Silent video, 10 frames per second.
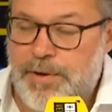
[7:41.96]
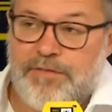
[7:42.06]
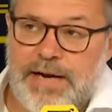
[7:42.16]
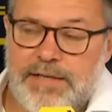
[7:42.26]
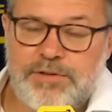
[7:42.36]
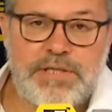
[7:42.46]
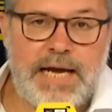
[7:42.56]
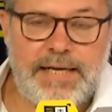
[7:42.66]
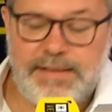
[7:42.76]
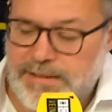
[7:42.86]
Bueno, al final estos
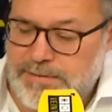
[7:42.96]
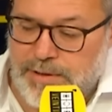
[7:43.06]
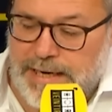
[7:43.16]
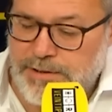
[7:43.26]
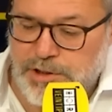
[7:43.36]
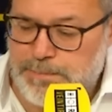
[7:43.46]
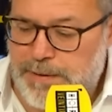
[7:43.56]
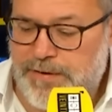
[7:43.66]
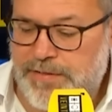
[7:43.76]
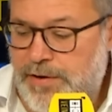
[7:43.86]
agentes lo que han hecho es
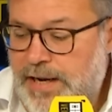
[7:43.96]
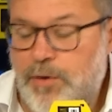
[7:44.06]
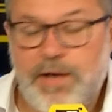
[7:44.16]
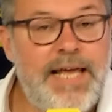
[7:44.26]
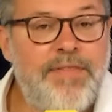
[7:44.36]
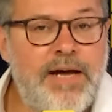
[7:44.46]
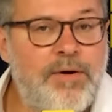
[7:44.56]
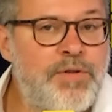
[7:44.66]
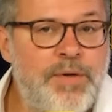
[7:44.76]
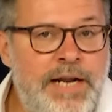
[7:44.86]
perfeccionar lo que ya hacían
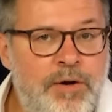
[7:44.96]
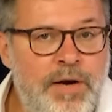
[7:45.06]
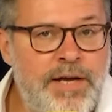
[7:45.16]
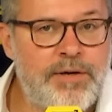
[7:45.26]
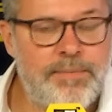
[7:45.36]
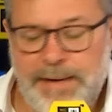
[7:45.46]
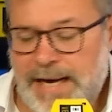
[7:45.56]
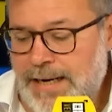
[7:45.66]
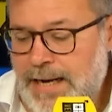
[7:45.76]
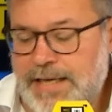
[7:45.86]
cuando iban al colegio.
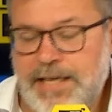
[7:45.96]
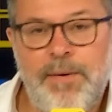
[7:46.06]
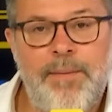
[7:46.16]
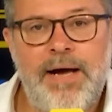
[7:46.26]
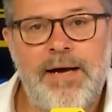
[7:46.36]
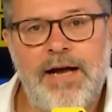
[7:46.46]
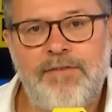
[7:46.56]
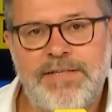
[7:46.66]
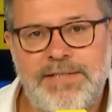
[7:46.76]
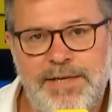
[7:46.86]
Pegarle al que llevaba
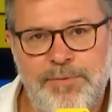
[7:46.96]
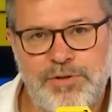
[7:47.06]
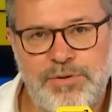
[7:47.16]
gafas y libros.